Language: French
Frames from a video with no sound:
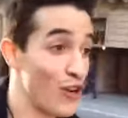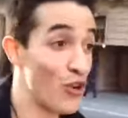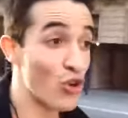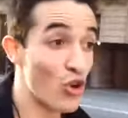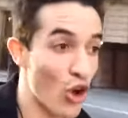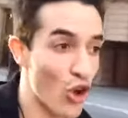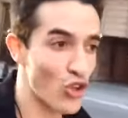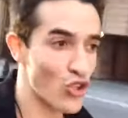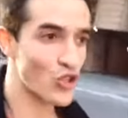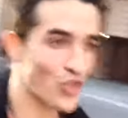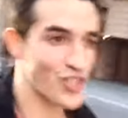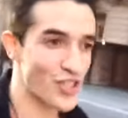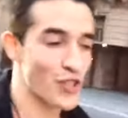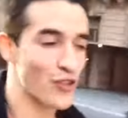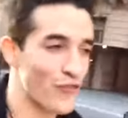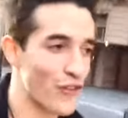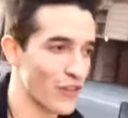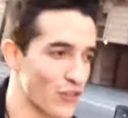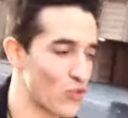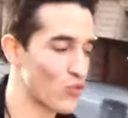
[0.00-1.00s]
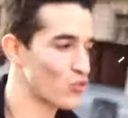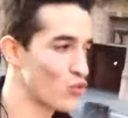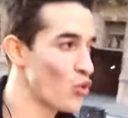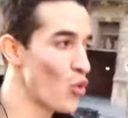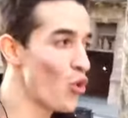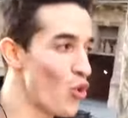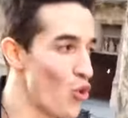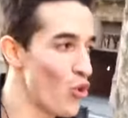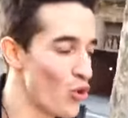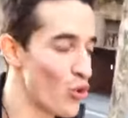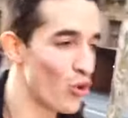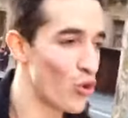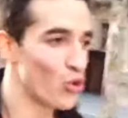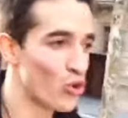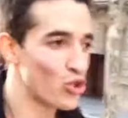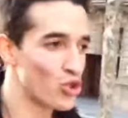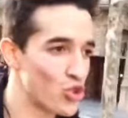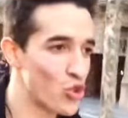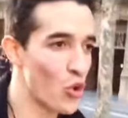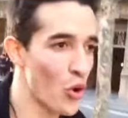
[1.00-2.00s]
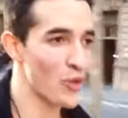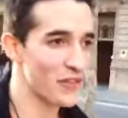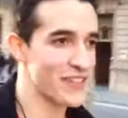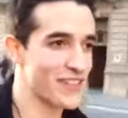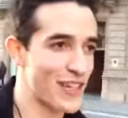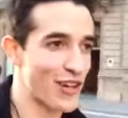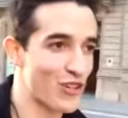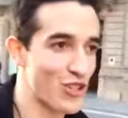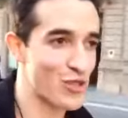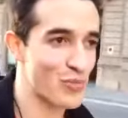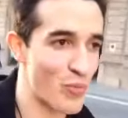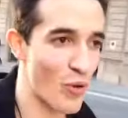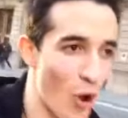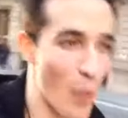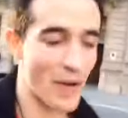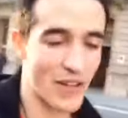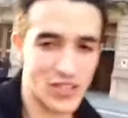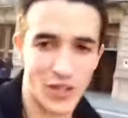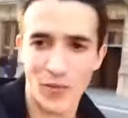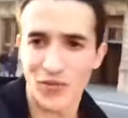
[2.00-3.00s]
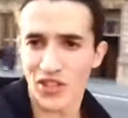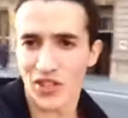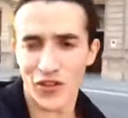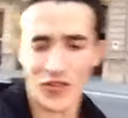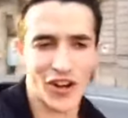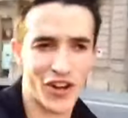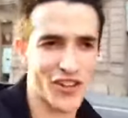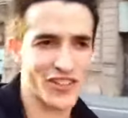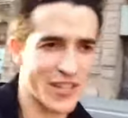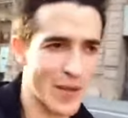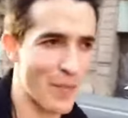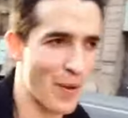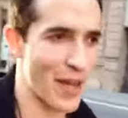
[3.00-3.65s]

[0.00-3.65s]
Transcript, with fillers: le grand jeu c'est de faire tout le tour des salles de sport. Par exemple vous êtes en vacances à